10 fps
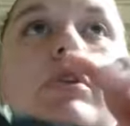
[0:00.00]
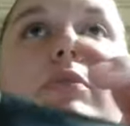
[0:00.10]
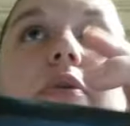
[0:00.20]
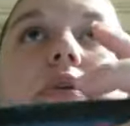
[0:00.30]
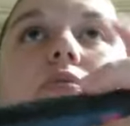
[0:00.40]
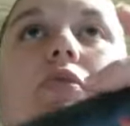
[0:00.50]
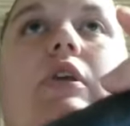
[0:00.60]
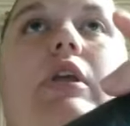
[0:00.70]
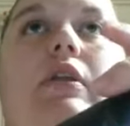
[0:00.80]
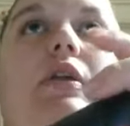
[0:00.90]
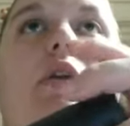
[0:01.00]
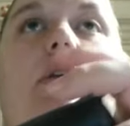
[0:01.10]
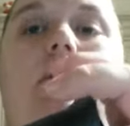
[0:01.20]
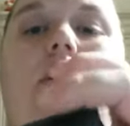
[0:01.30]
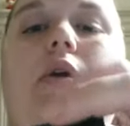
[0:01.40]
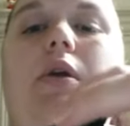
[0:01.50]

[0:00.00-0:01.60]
qui m'avait conseillé des